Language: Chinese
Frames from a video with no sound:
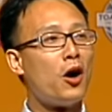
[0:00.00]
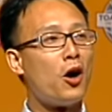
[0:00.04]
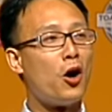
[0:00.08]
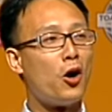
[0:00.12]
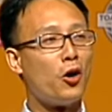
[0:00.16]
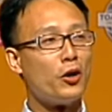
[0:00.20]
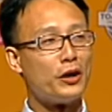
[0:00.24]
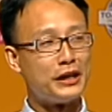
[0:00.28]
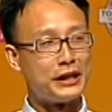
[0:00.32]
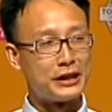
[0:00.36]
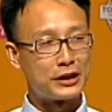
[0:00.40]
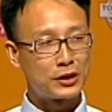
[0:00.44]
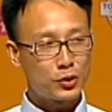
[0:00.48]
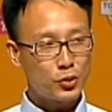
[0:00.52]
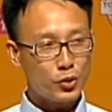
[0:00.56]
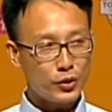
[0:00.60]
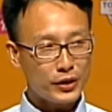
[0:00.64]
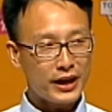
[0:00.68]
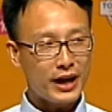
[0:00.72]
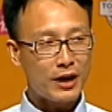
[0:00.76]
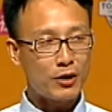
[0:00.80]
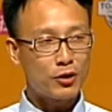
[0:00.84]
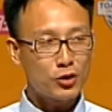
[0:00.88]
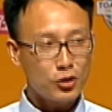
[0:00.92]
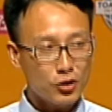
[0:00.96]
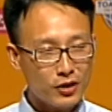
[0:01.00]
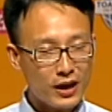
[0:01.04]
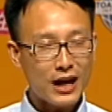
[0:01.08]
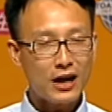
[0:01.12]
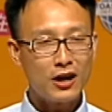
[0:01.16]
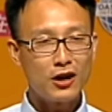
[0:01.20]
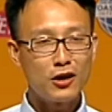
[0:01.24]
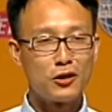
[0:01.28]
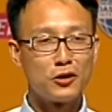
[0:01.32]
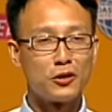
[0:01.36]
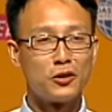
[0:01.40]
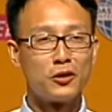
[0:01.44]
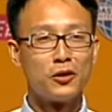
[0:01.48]
互伊过了更
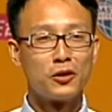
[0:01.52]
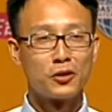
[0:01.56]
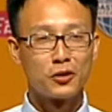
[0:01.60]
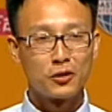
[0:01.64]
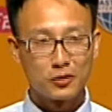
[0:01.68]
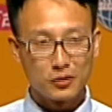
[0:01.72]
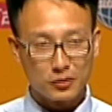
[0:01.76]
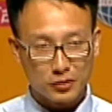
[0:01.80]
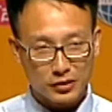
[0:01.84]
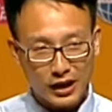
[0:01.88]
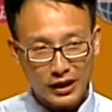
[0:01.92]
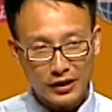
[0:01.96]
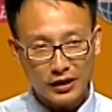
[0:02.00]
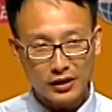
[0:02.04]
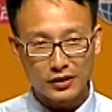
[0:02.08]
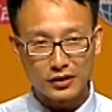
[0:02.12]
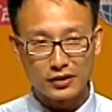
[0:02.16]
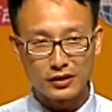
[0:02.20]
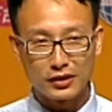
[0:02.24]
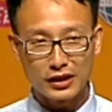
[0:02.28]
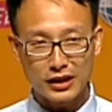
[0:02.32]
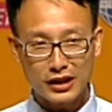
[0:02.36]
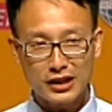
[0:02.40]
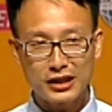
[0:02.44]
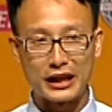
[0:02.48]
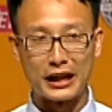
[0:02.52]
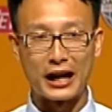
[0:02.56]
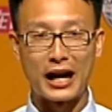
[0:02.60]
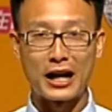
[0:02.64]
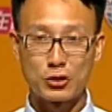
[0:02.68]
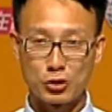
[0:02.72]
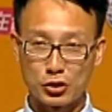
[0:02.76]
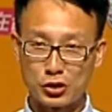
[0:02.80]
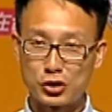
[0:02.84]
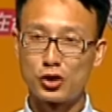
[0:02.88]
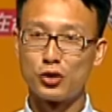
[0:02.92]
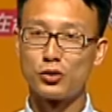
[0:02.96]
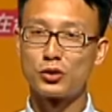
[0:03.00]
较好。一定
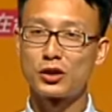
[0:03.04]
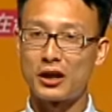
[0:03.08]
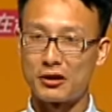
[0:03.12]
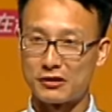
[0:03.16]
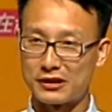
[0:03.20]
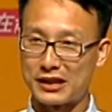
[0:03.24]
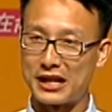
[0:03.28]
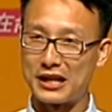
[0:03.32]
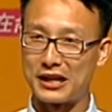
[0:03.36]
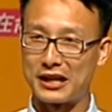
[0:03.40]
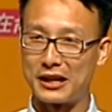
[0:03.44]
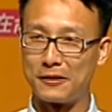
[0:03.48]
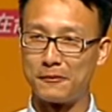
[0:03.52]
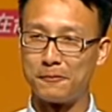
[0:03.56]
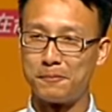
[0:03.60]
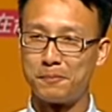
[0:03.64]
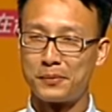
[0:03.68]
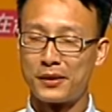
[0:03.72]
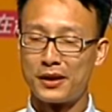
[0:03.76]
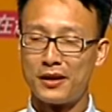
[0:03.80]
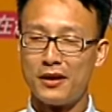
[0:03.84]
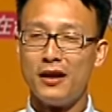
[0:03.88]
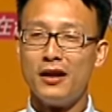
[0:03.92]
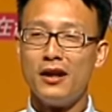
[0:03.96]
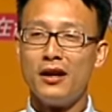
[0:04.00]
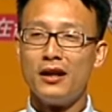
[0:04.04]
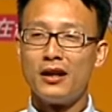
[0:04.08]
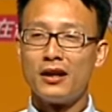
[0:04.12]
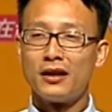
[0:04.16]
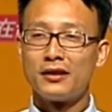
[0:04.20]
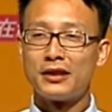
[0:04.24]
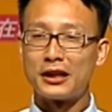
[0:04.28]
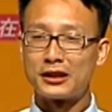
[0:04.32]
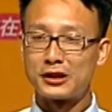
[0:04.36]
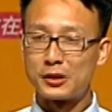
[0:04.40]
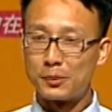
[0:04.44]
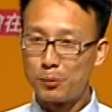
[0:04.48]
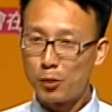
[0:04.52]
爱出手斗三工，
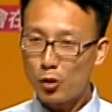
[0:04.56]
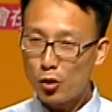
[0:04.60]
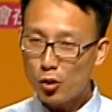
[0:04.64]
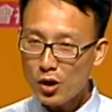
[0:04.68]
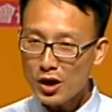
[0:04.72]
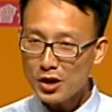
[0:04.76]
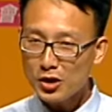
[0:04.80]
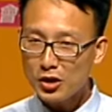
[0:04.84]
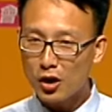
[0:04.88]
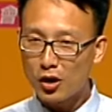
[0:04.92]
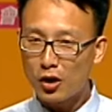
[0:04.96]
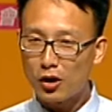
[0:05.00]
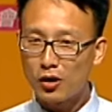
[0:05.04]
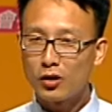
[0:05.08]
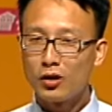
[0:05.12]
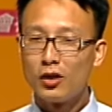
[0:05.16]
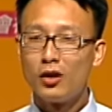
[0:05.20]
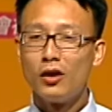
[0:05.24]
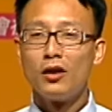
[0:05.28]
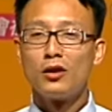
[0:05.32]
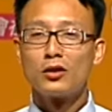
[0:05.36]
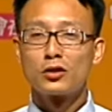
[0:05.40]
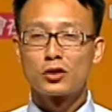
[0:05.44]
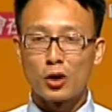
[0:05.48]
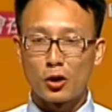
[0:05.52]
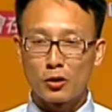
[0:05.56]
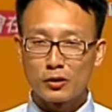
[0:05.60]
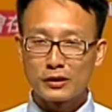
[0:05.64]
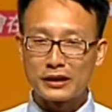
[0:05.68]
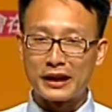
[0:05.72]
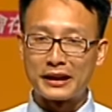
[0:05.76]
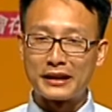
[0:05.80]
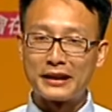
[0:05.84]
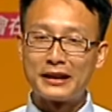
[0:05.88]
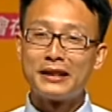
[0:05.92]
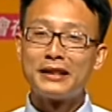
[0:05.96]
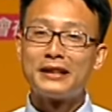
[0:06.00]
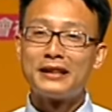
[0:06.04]
若是无法度，当
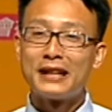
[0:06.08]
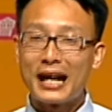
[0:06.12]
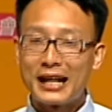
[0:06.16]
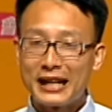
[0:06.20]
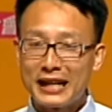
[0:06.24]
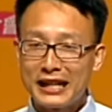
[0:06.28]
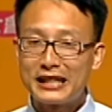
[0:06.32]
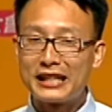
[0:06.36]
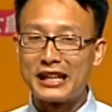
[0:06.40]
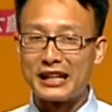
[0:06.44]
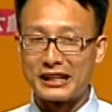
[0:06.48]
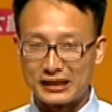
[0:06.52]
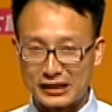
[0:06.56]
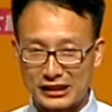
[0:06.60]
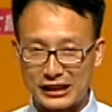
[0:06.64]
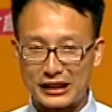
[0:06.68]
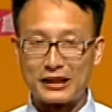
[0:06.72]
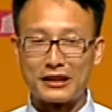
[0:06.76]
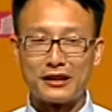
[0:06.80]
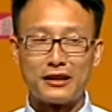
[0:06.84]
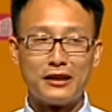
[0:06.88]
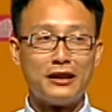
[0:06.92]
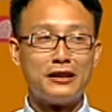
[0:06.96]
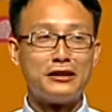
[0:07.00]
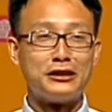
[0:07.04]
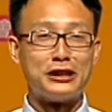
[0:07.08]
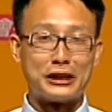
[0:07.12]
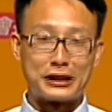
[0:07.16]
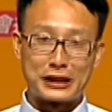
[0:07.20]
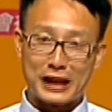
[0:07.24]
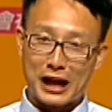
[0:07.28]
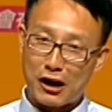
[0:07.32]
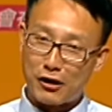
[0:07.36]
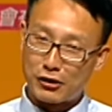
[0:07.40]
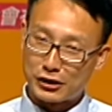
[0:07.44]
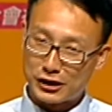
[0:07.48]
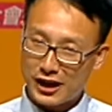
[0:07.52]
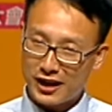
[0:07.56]
然，咱一定是日
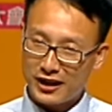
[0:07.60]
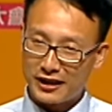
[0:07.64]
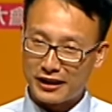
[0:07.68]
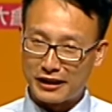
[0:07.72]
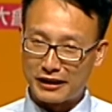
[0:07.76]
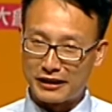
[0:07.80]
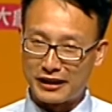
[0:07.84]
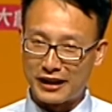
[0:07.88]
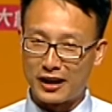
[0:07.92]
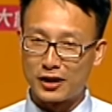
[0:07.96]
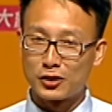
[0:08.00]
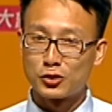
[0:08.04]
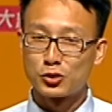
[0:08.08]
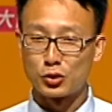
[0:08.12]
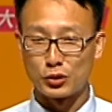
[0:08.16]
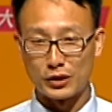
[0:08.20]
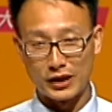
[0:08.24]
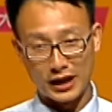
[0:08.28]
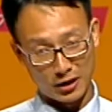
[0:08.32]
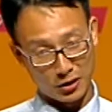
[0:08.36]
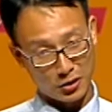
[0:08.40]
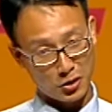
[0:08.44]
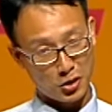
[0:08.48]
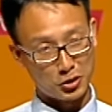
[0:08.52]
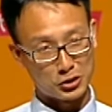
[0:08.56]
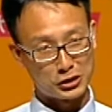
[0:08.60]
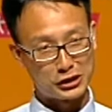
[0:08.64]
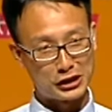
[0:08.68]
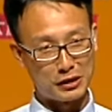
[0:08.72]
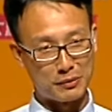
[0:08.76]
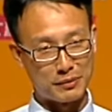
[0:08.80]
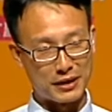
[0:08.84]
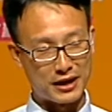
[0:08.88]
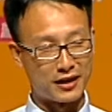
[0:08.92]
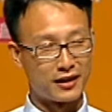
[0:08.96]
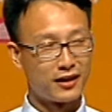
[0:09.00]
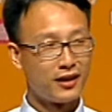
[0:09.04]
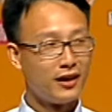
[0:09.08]
头请爷爷，随人过
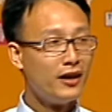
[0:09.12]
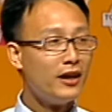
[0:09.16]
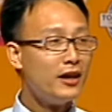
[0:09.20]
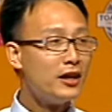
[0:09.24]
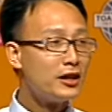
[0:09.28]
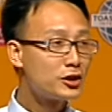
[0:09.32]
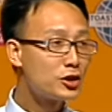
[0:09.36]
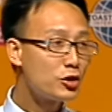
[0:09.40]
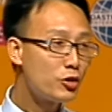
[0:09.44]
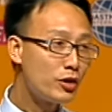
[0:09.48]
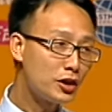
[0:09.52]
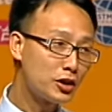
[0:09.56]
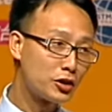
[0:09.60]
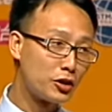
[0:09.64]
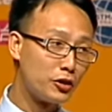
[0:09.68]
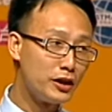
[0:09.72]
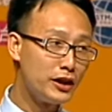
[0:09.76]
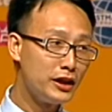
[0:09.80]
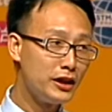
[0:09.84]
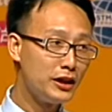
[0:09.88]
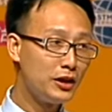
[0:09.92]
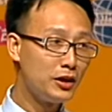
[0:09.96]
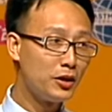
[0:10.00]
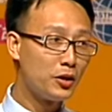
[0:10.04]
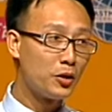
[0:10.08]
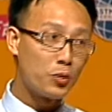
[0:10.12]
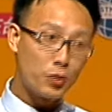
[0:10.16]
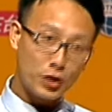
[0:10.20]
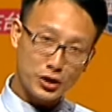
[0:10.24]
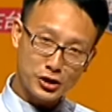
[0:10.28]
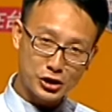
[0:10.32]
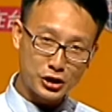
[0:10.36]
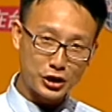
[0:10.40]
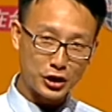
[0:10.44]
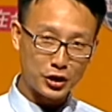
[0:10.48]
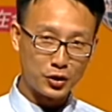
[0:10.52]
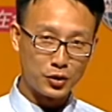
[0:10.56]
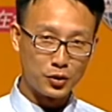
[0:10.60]
性命。即款道理，
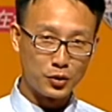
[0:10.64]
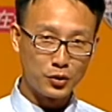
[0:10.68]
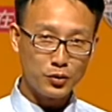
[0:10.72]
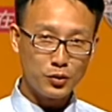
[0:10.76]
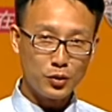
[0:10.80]
我想